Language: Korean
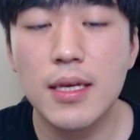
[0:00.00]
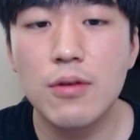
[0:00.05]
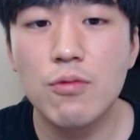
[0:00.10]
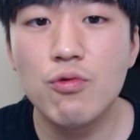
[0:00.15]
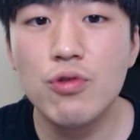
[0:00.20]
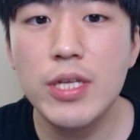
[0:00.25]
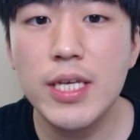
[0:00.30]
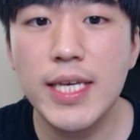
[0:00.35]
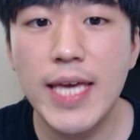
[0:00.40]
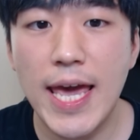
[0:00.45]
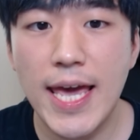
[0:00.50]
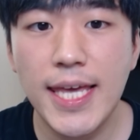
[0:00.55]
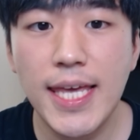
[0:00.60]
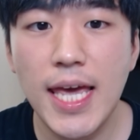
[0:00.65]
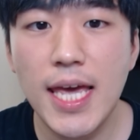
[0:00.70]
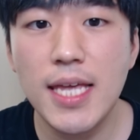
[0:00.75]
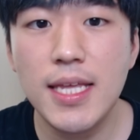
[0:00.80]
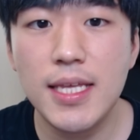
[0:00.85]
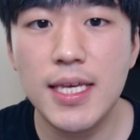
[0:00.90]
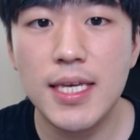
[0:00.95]
우리
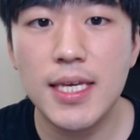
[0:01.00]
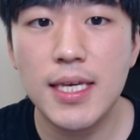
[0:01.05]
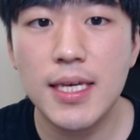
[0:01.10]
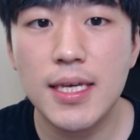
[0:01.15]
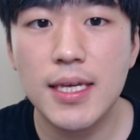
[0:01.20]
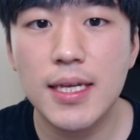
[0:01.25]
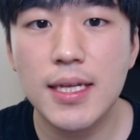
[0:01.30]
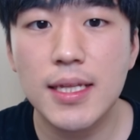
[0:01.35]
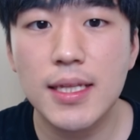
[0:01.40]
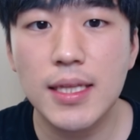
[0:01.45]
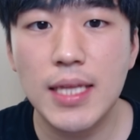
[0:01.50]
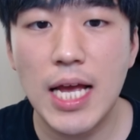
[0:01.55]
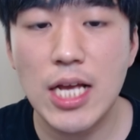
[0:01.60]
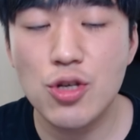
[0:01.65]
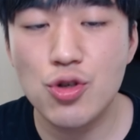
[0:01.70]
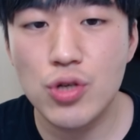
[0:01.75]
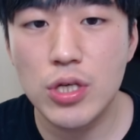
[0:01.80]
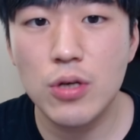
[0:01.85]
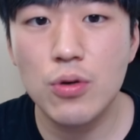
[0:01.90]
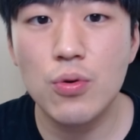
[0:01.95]
개개인이 다
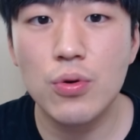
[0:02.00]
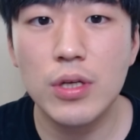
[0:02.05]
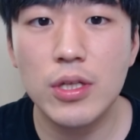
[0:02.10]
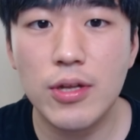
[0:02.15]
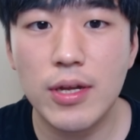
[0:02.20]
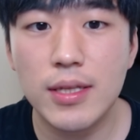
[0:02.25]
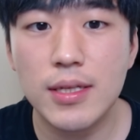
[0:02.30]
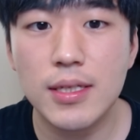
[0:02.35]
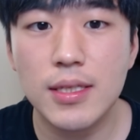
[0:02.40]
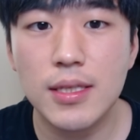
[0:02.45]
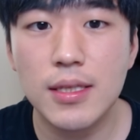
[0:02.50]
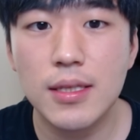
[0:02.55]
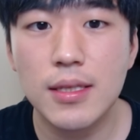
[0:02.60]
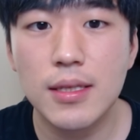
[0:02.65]
주인공이 되는